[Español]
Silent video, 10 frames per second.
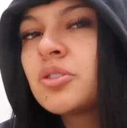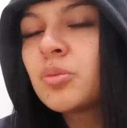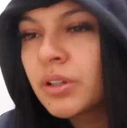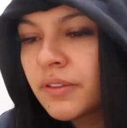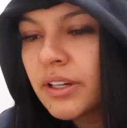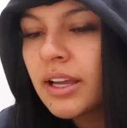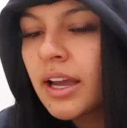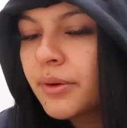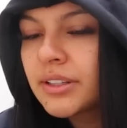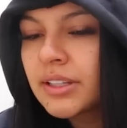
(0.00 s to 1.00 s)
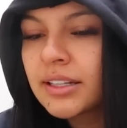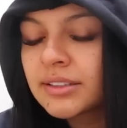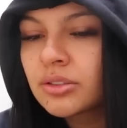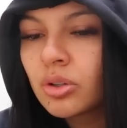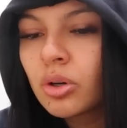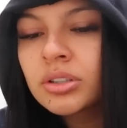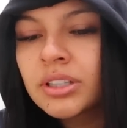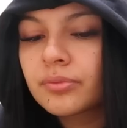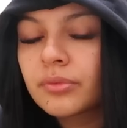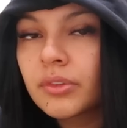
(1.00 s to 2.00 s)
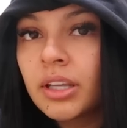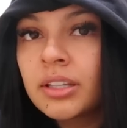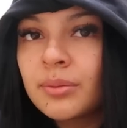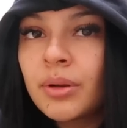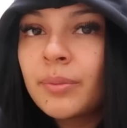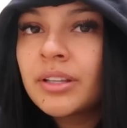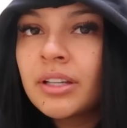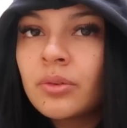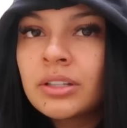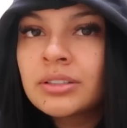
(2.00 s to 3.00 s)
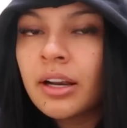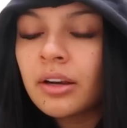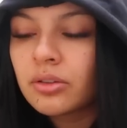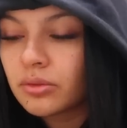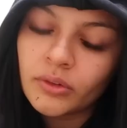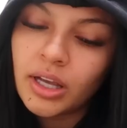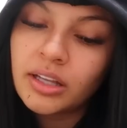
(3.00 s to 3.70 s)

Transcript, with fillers: Yo preferí Quería evitar esas cosas y simplemente no hacerlo.